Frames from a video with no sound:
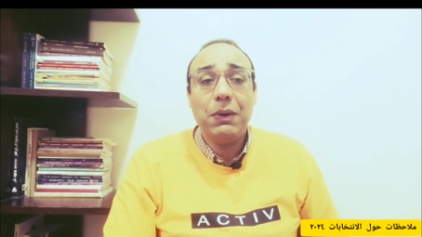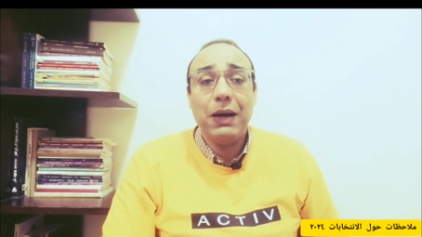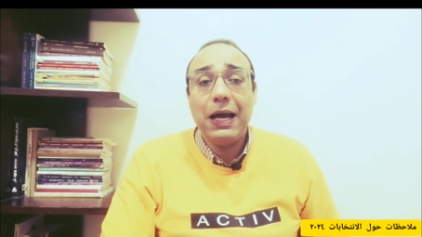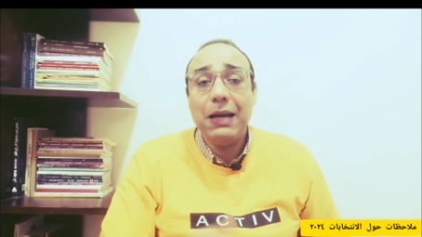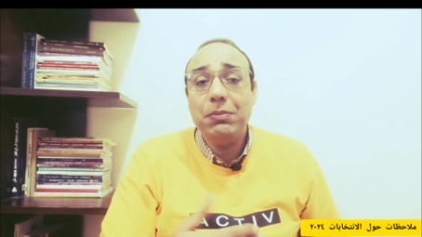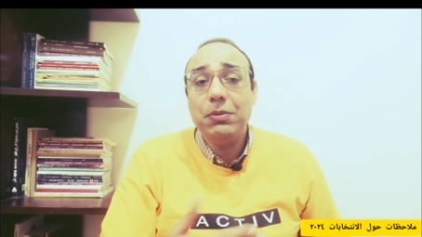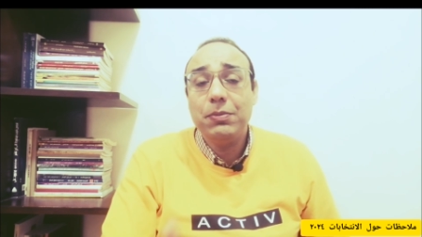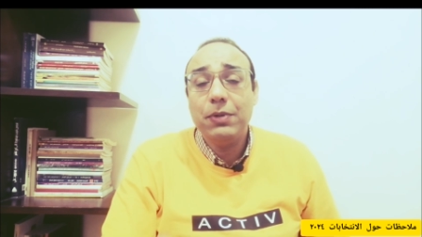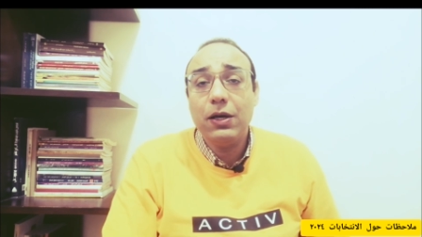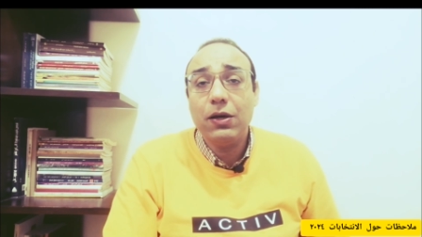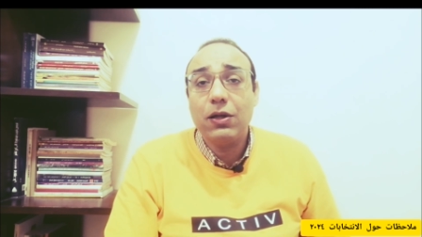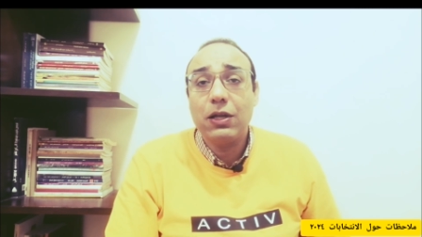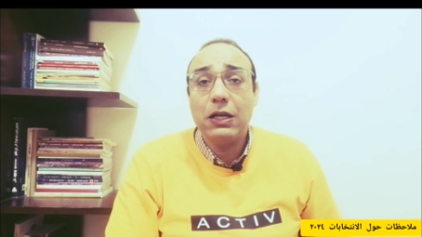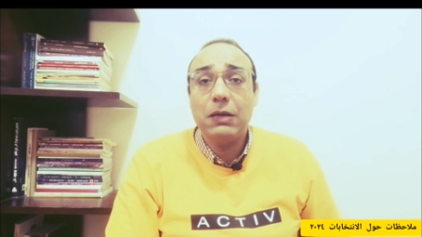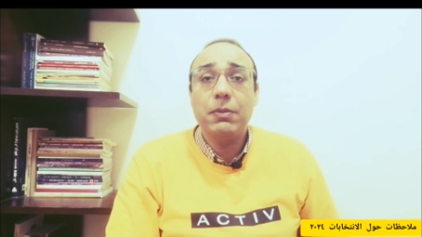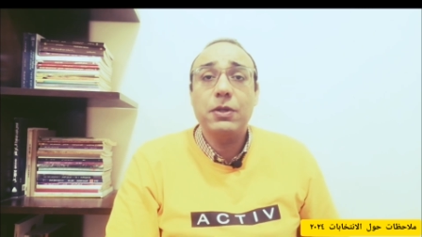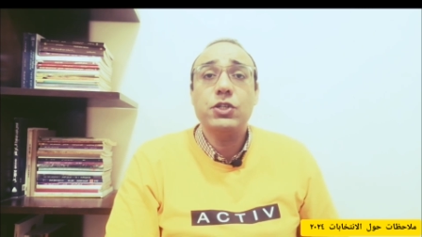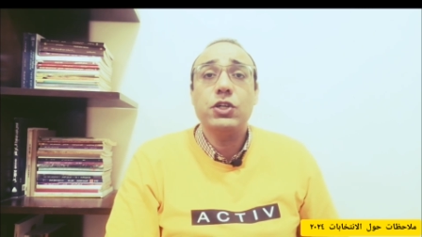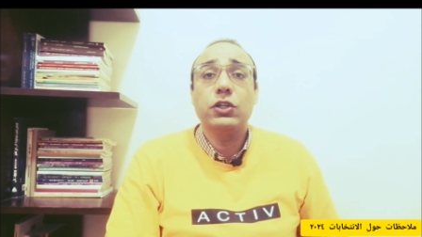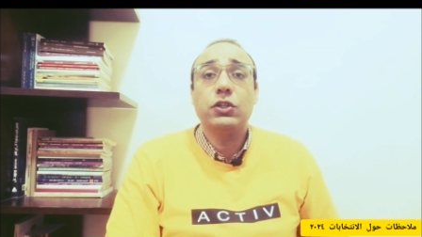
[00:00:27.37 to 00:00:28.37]
حابب يقرا
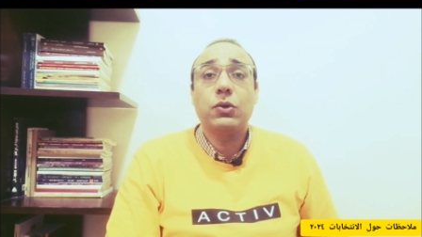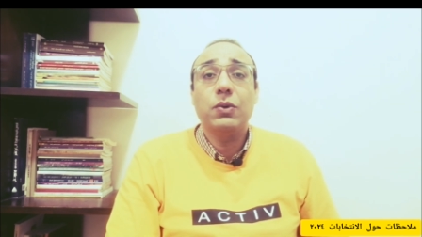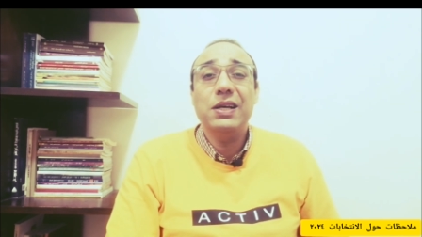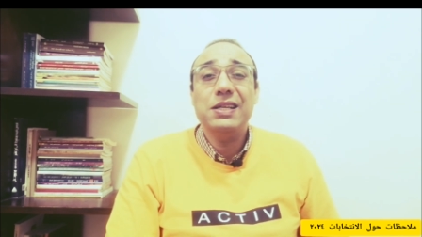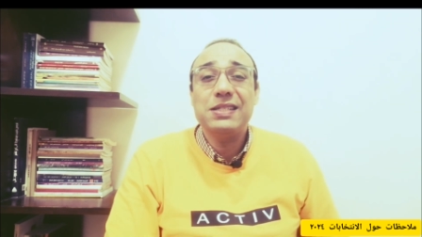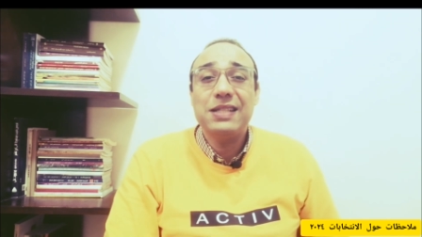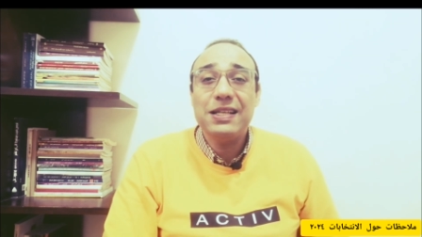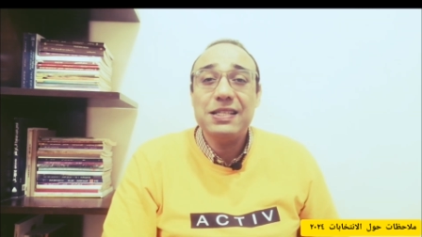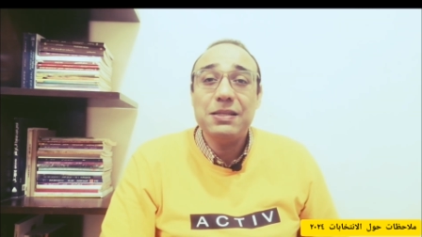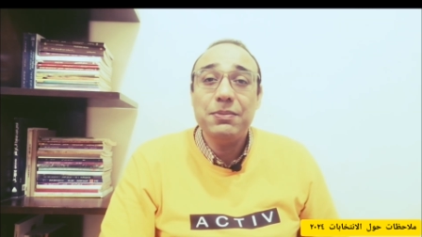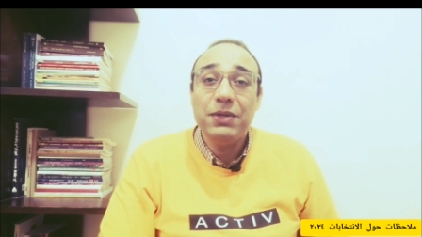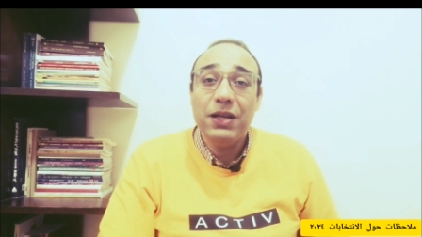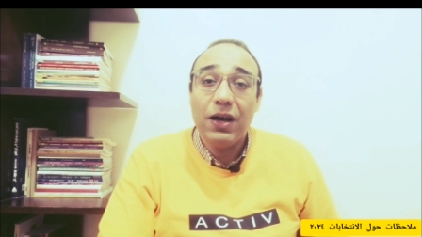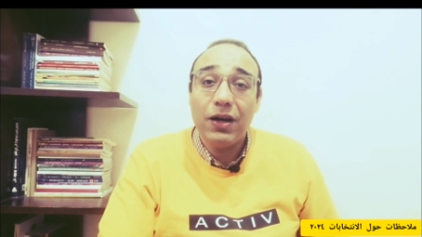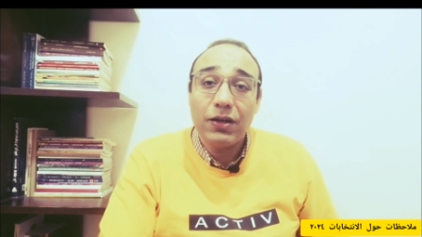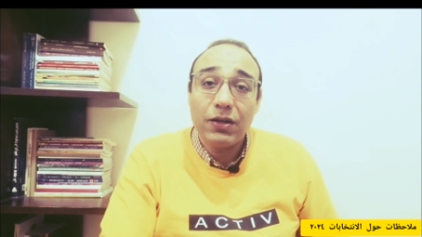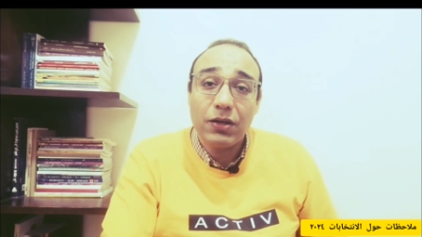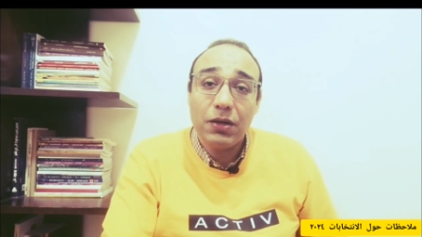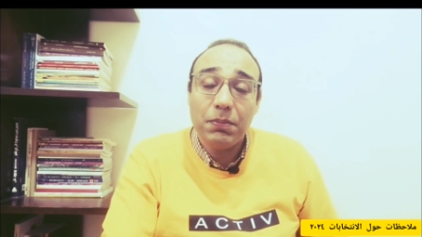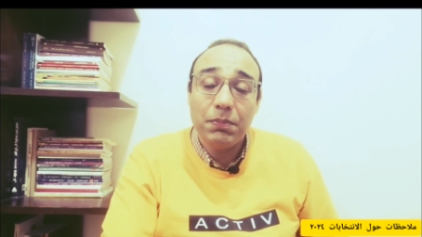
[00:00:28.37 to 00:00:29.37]
المشهد كويس لازم
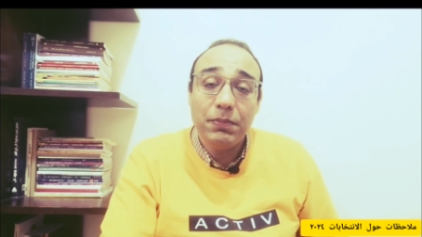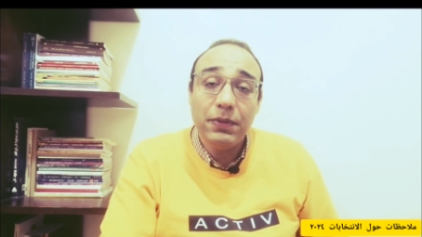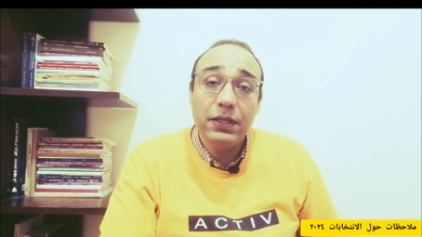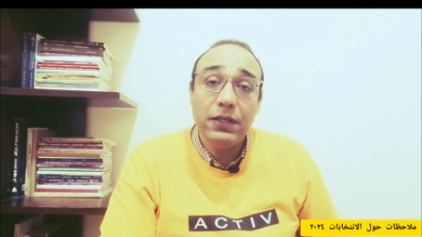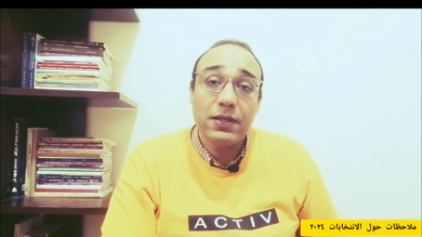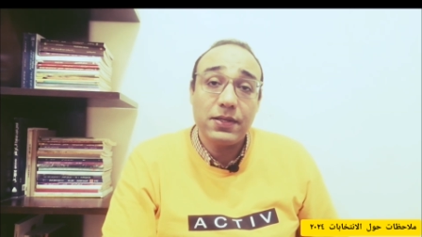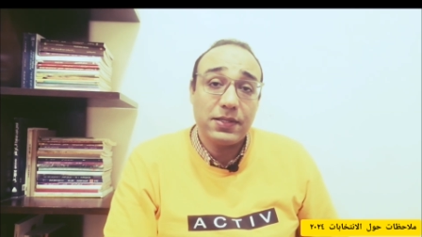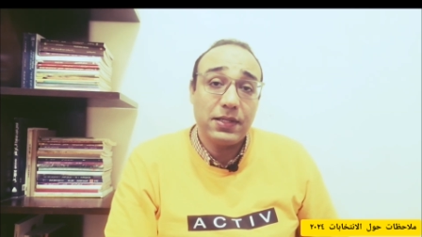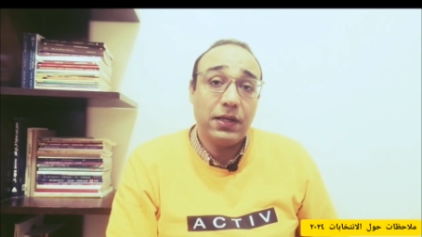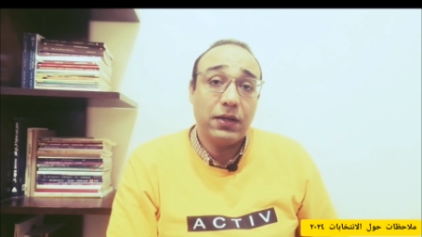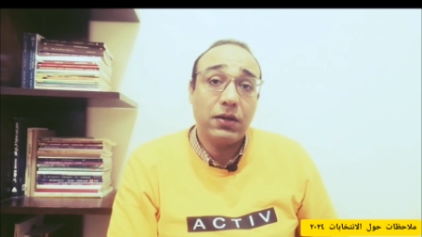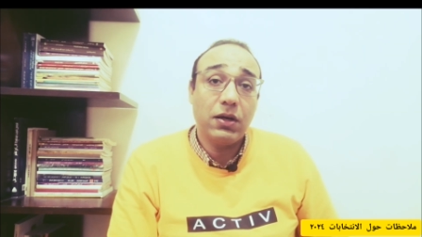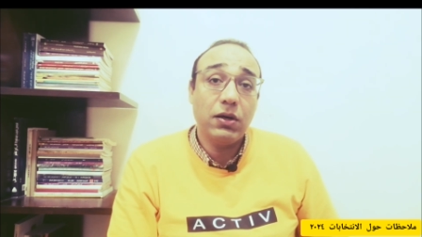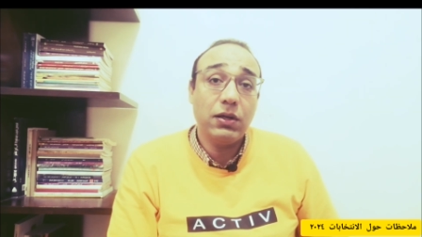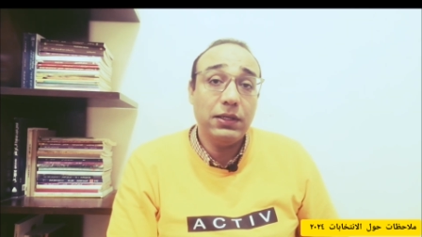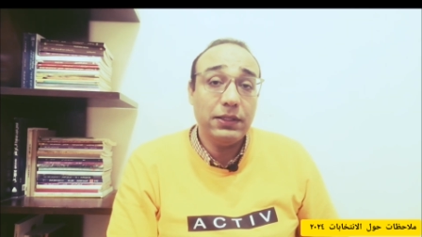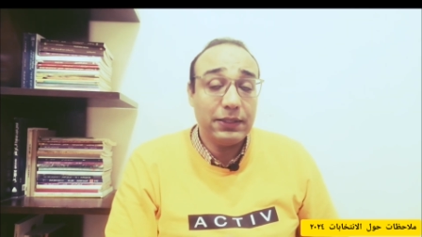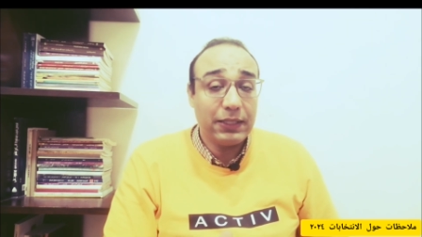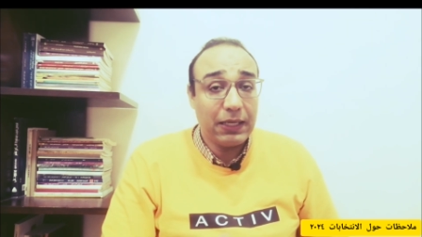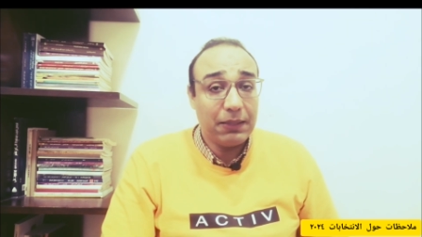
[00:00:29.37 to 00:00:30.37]
يقرب من الاستحقاق
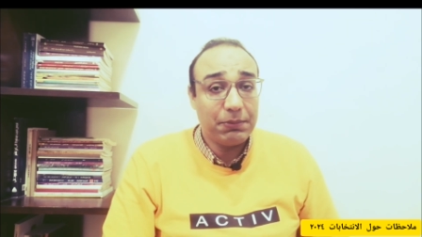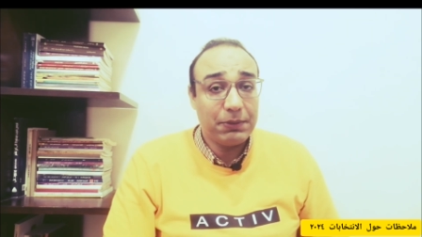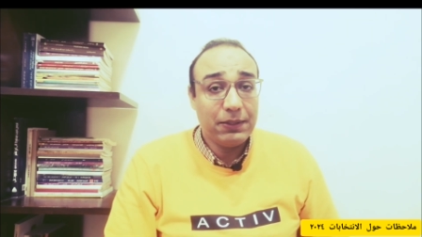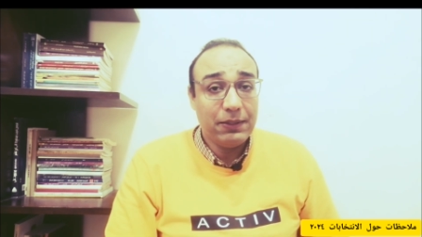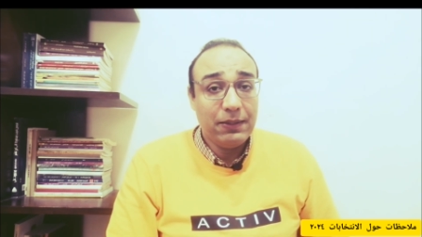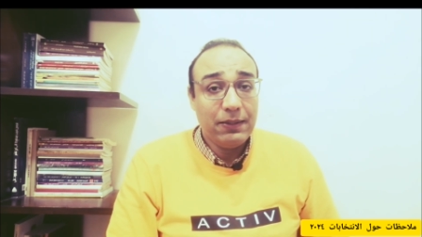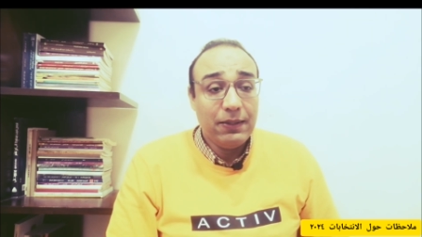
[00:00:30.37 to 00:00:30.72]
الانتخابي